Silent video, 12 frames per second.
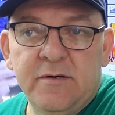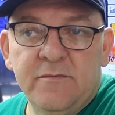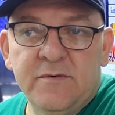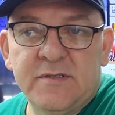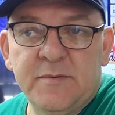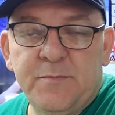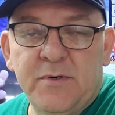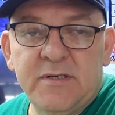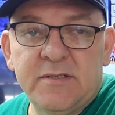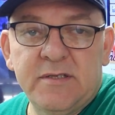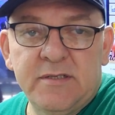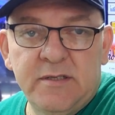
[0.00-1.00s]
você pode
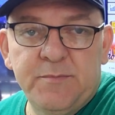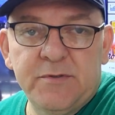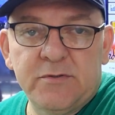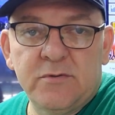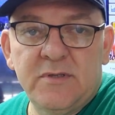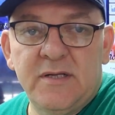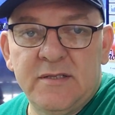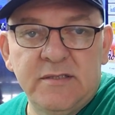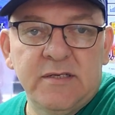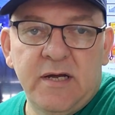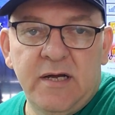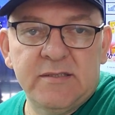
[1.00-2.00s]
atender a pessoa lá
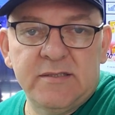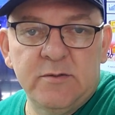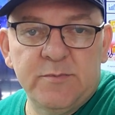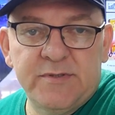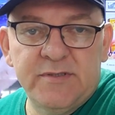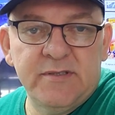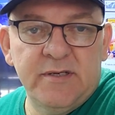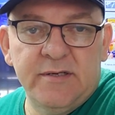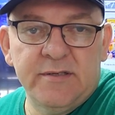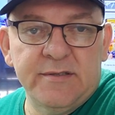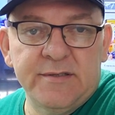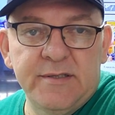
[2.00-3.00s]
dentro de casa, você não
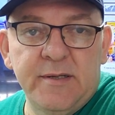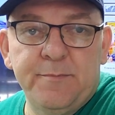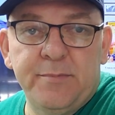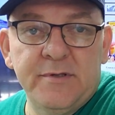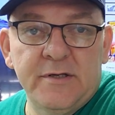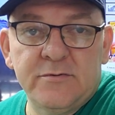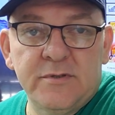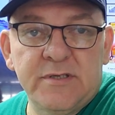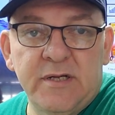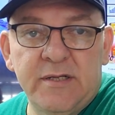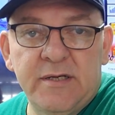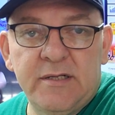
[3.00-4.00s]
precisa ir na, na sua
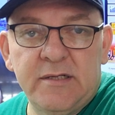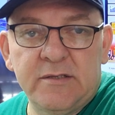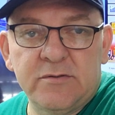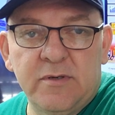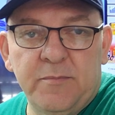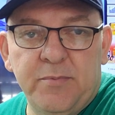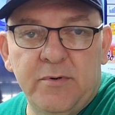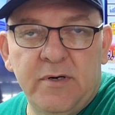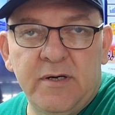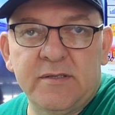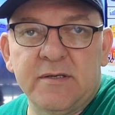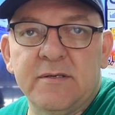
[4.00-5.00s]
janela, na sua
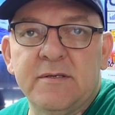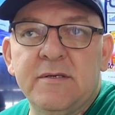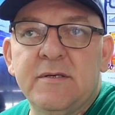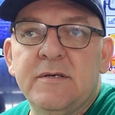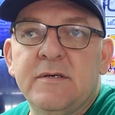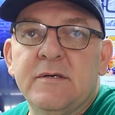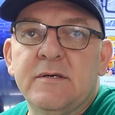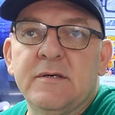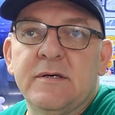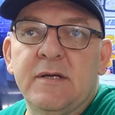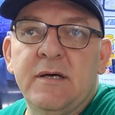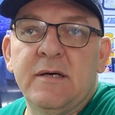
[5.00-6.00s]
porta
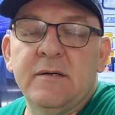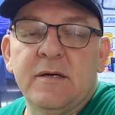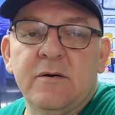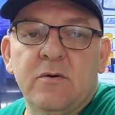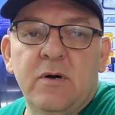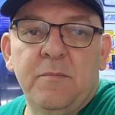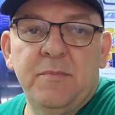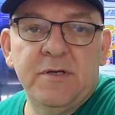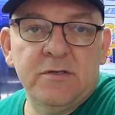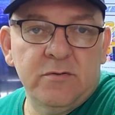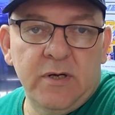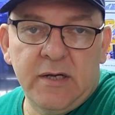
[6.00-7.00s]
né? ou
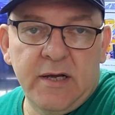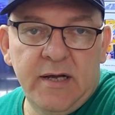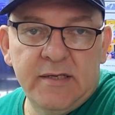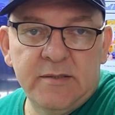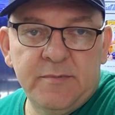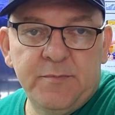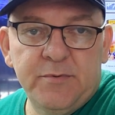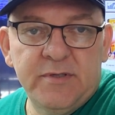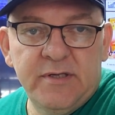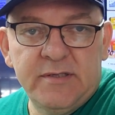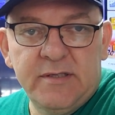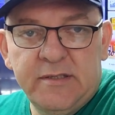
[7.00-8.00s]
abrir a sua casa para
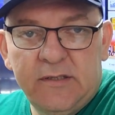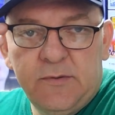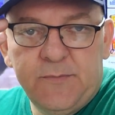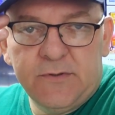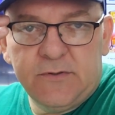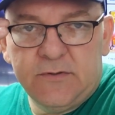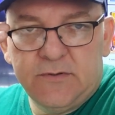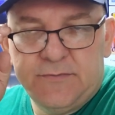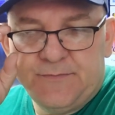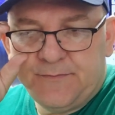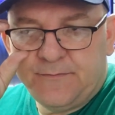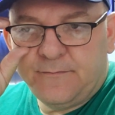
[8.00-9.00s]
poder atender a pessoa.
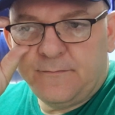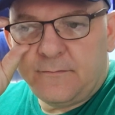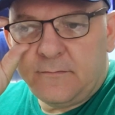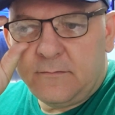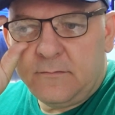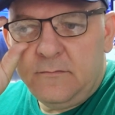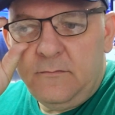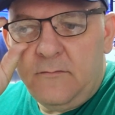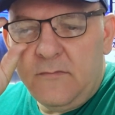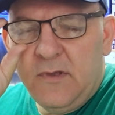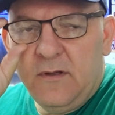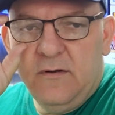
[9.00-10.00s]

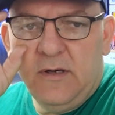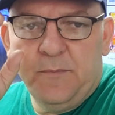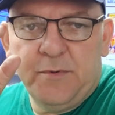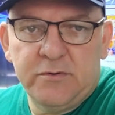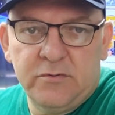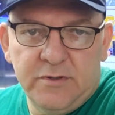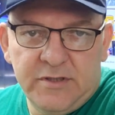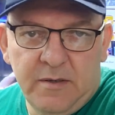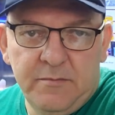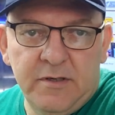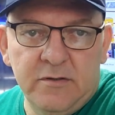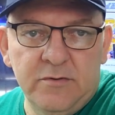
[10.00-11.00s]
A pessoa
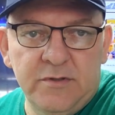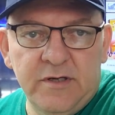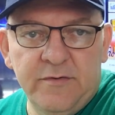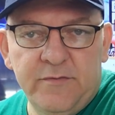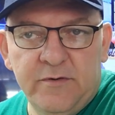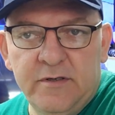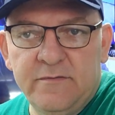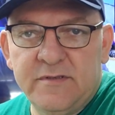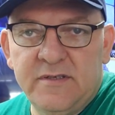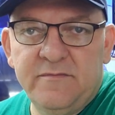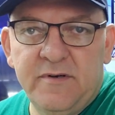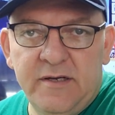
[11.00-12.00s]
chamando no interfone,
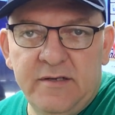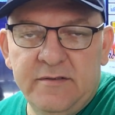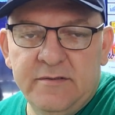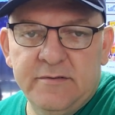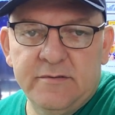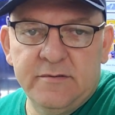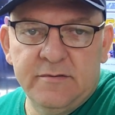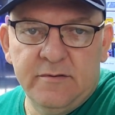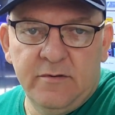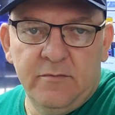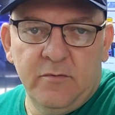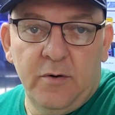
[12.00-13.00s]
você vai,
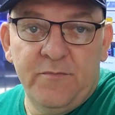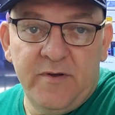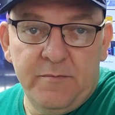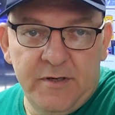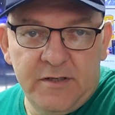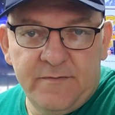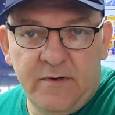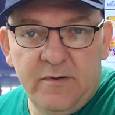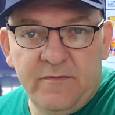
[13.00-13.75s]
obviamente, vai,